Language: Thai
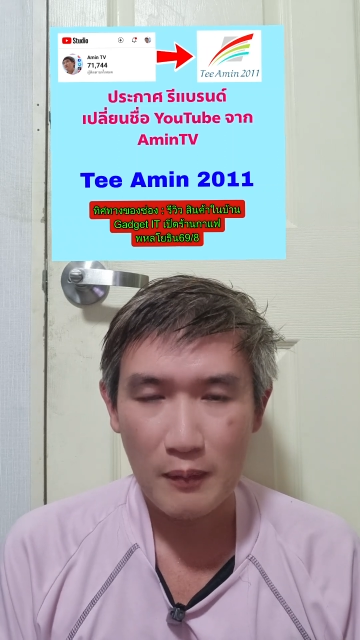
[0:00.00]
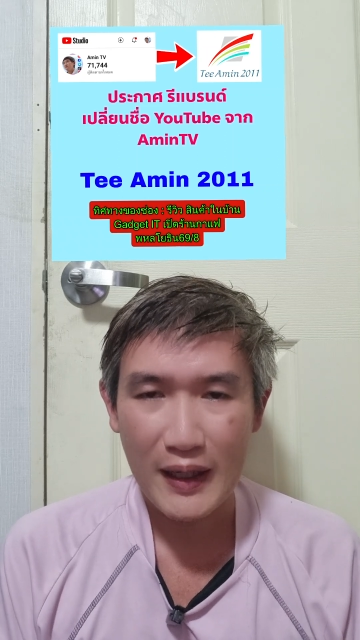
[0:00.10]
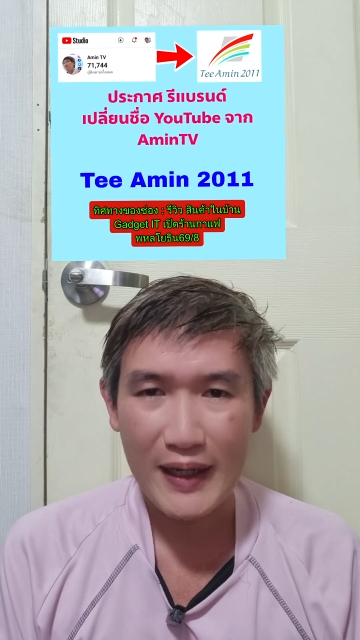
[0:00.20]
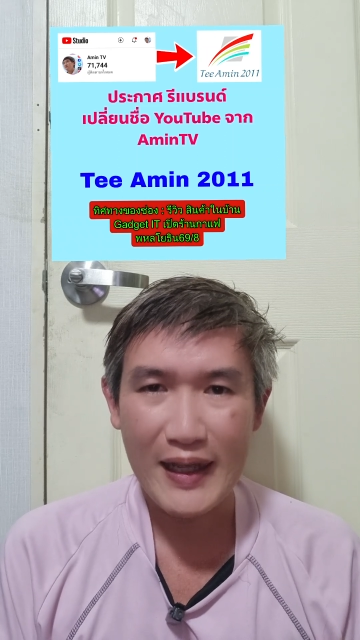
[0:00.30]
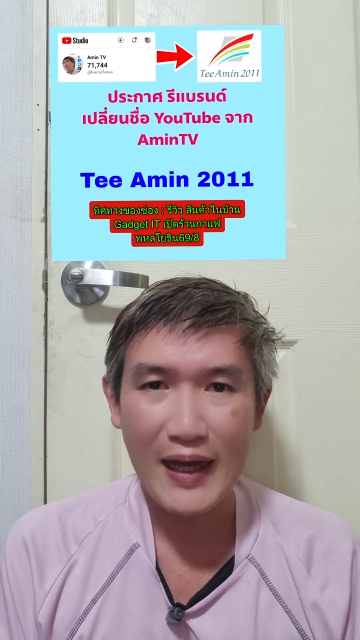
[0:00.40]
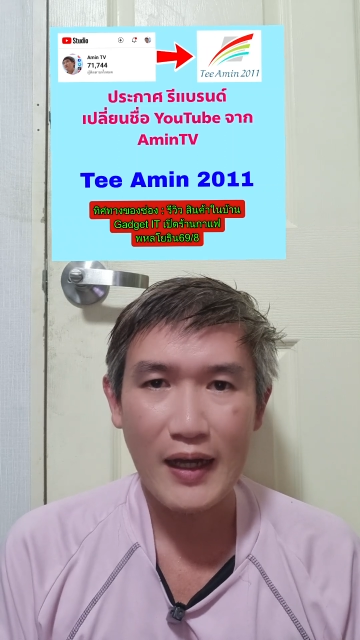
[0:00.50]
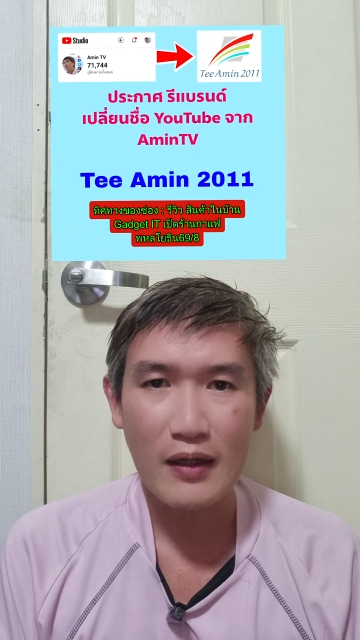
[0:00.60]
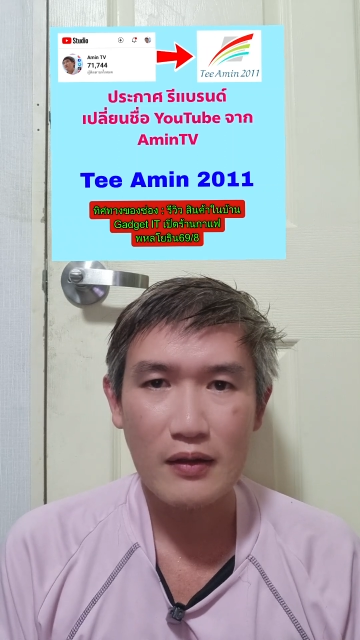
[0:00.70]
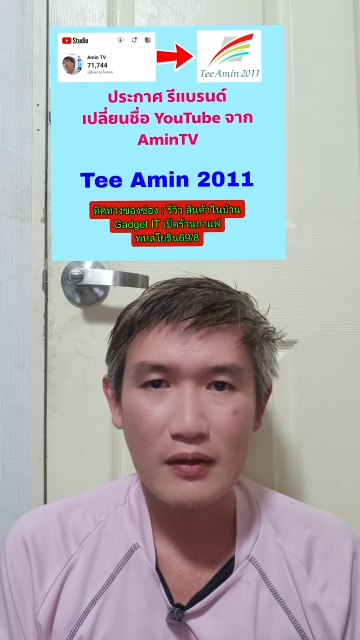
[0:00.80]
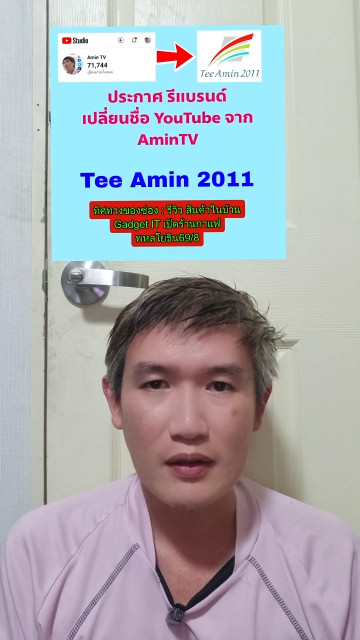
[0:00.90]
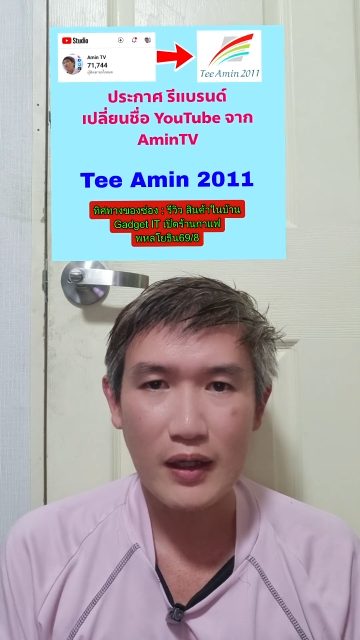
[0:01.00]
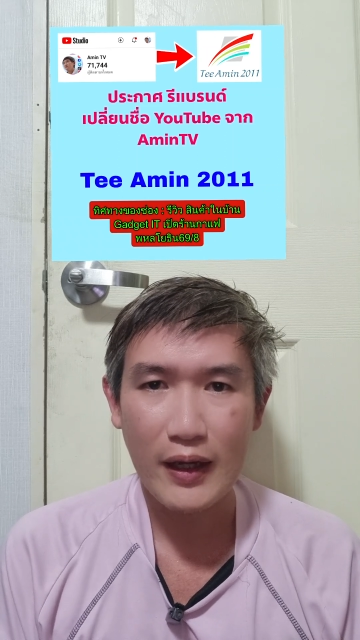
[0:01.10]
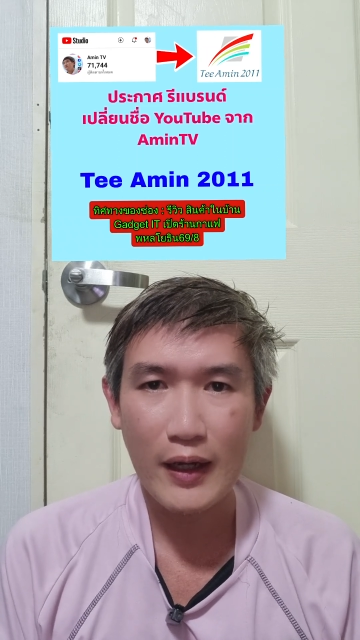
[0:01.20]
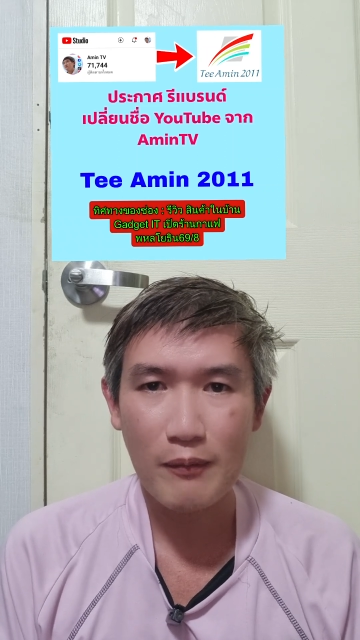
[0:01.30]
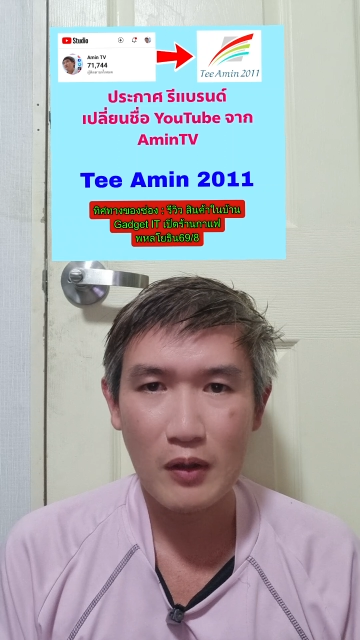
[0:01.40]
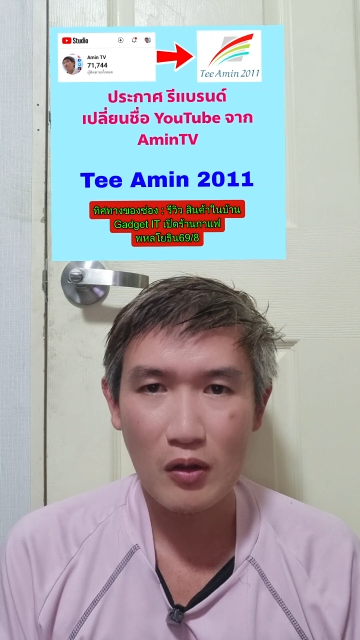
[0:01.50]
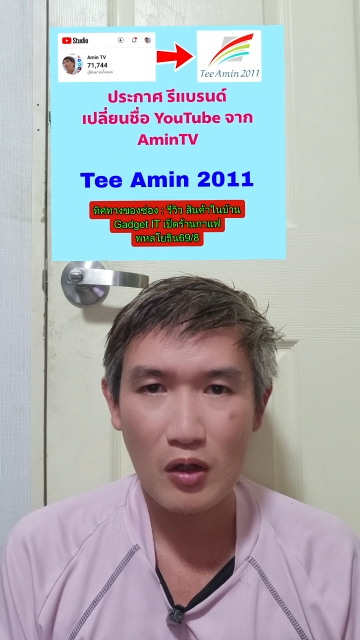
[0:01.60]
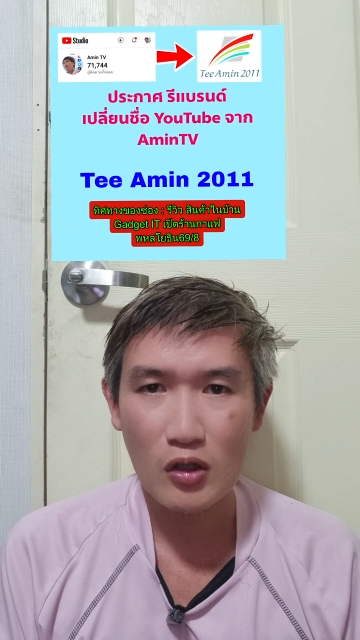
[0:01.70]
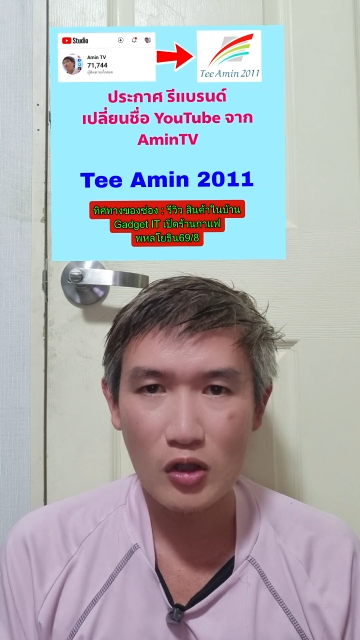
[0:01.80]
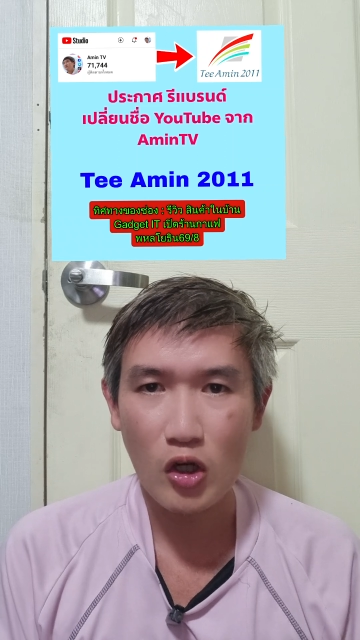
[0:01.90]
ภรรยานะครับแล้ว
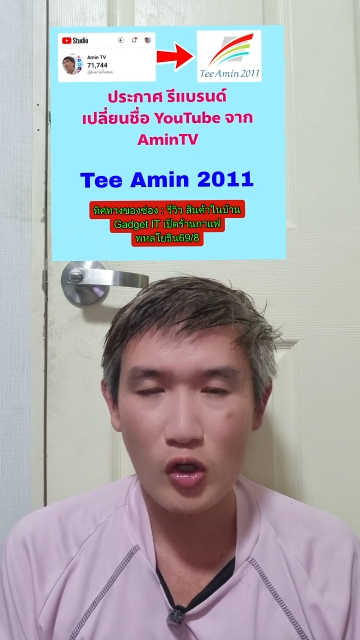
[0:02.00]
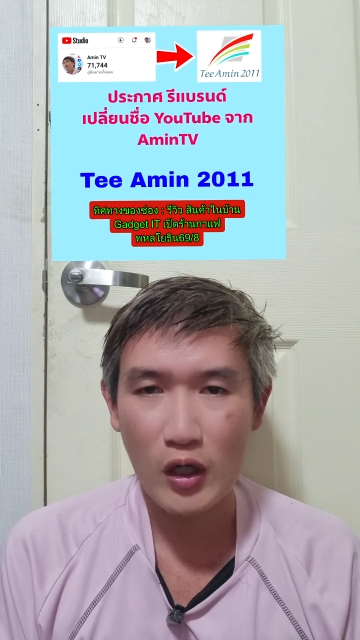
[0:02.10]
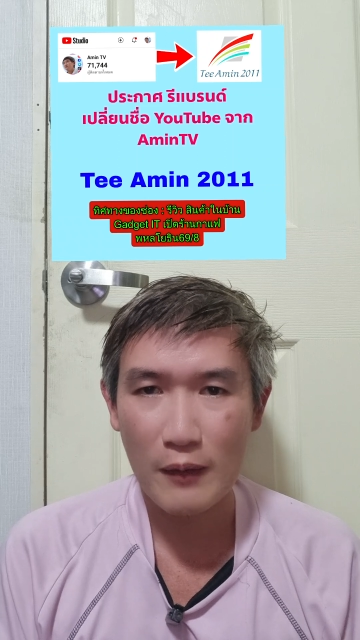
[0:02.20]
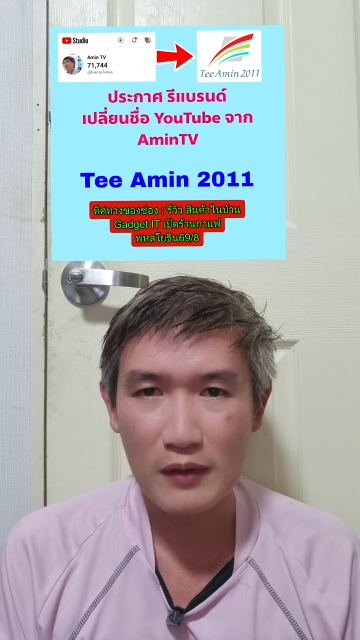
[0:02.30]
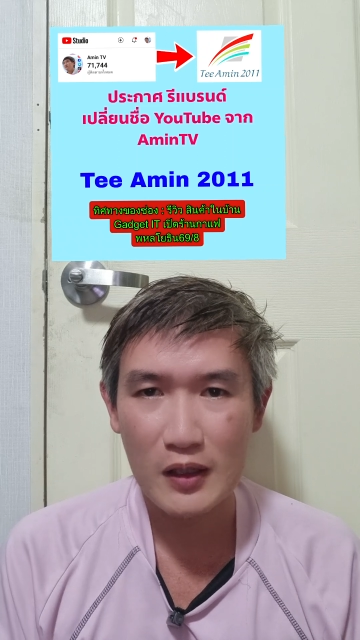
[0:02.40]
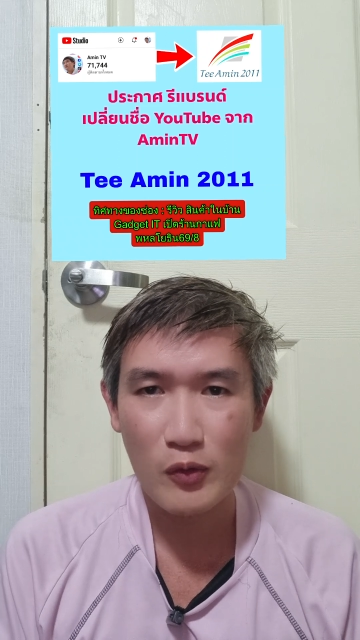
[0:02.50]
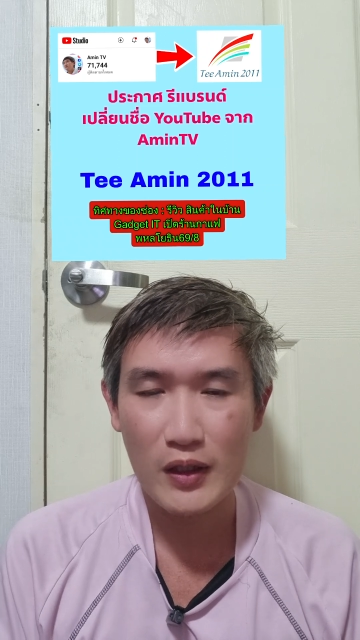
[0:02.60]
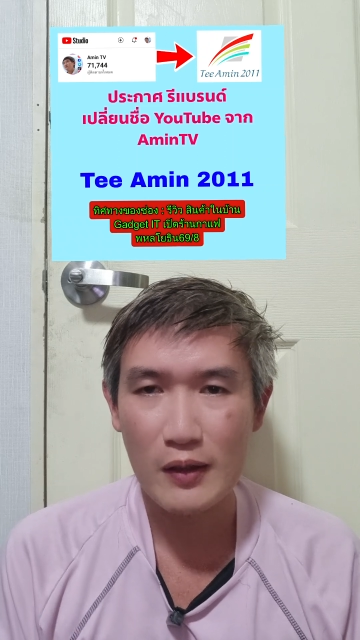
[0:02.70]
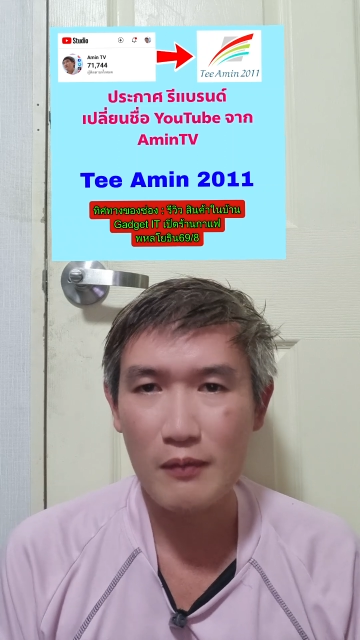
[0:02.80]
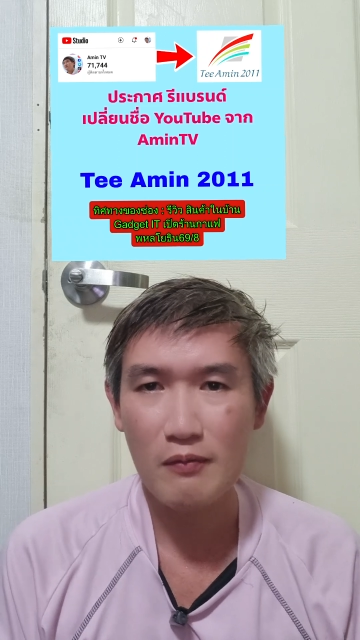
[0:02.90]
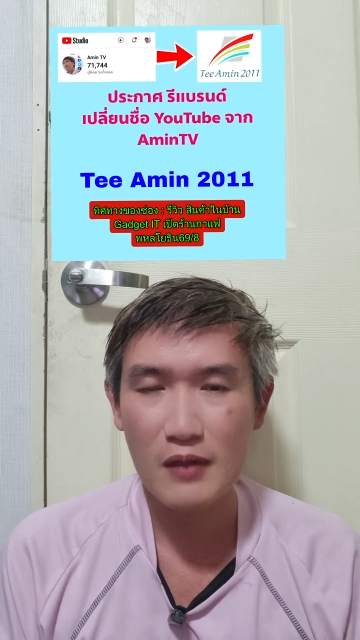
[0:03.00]
ก็ต่อด้วยคำทีวี